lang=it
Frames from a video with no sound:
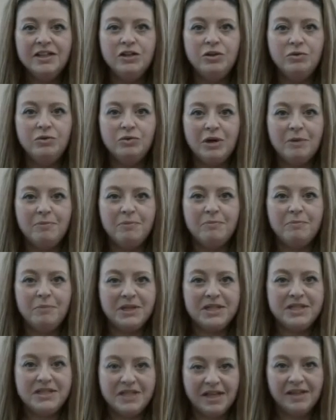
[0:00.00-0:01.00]
di una
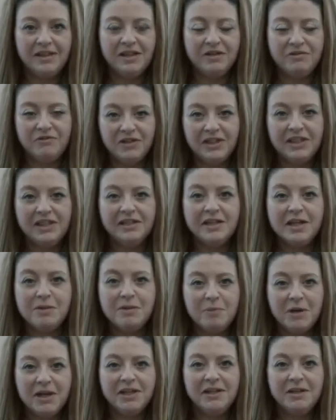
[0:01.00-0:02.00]
paziente affetta da
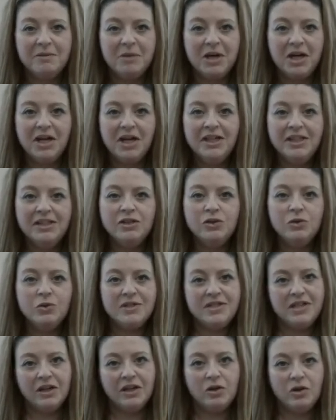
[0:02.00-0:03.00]
lipedema
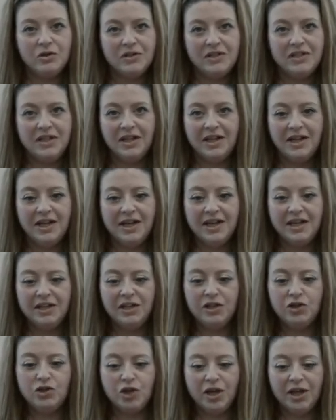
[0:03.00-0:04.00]
non si accosti a
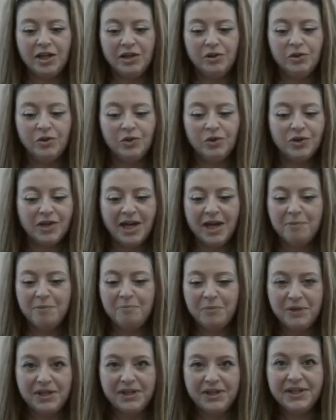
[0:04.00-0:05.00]
lei dicendo che è
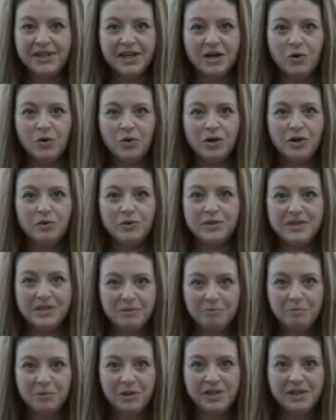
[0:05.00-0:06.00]
pigra o che non
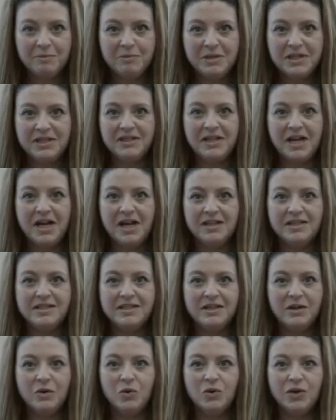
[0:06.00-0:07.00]
si impegna
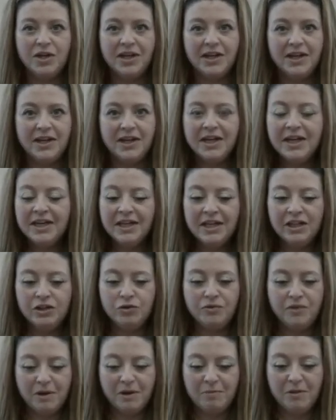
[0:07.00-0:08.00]
abbastanza o che
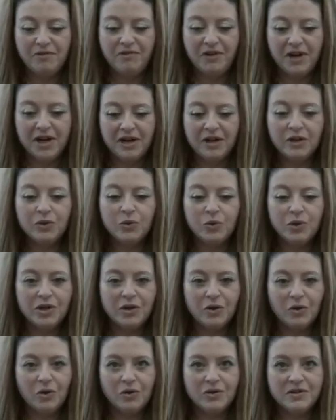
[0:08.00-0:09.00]
dovrebbe fare
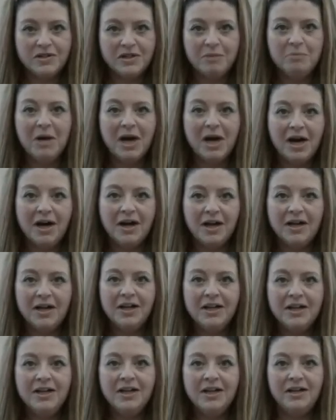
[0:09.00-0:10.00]
alcune cose, ma
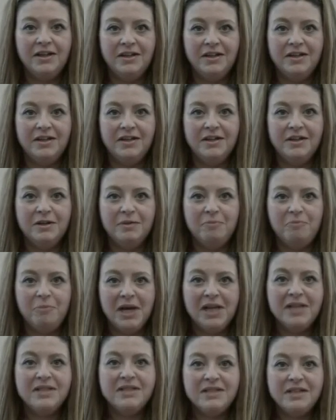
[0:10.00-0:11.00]
eh,
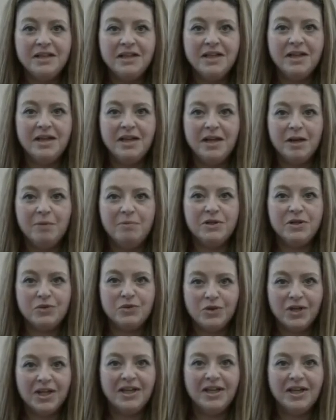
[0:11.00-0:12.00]
pensi che la
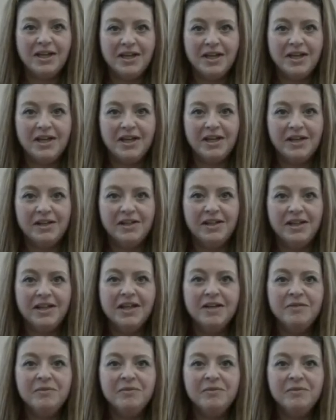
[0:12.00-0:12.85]
persona che mm,